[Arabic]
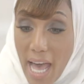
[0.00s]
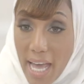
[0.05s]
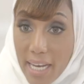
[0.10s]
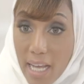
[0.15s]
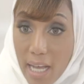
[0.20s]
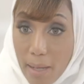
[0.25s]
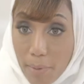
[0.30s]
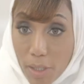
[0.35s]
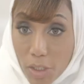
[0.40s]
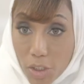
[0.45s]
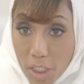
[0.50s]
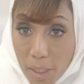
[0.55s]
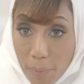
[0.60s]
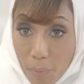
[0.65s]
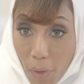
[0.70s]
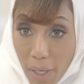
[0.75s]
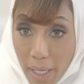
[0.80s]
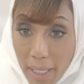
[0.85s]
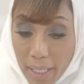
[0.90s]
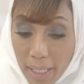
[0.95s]
انا ابغى شيء
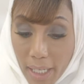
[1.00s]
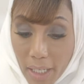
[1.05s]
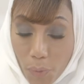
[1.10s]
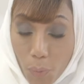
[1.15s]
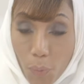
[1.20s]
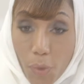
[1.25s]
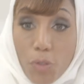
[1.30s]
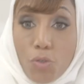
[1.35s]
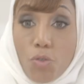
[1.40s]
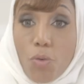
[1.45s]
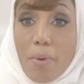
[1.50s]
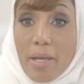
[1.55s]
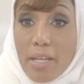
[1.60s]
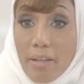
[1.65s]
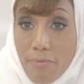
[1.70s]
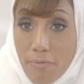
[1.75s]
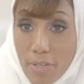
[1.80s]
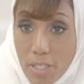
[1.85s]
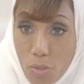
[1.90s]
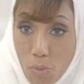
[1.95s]
معين وانتم ما
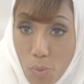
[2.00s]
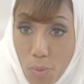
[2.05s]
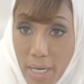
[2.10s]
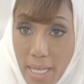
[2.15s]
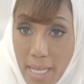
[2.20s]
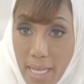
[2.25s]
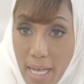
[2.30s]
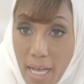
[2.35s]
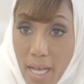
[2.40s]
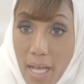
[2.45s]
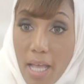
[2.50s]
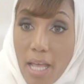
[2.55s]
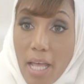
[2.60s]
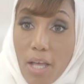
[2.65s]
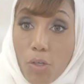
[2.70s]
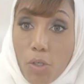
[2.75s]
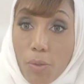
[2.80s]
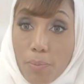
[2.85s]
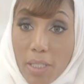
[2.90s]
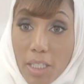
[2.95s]
نفذتوا لي اياه،
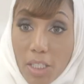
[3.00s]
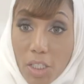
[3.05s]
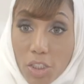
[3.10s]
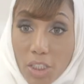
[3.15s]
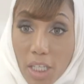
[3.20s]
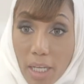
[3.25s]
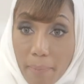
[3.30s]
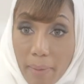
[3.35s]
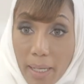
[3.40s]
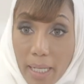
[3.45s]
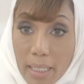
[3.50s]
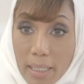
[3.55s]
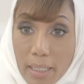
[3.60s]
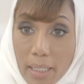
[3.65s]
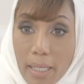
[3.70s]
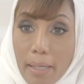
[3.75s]
قمت انا ايش عملت؟